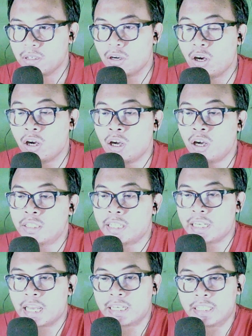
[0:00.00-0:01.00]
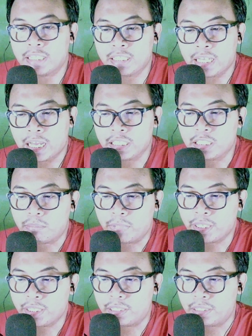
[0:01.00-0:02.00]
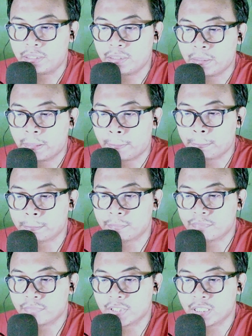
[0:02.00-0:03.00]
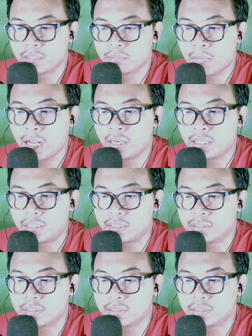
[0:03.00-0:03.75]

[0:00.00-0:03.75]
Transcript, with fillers: Oh, Neriali ini anime. Manga.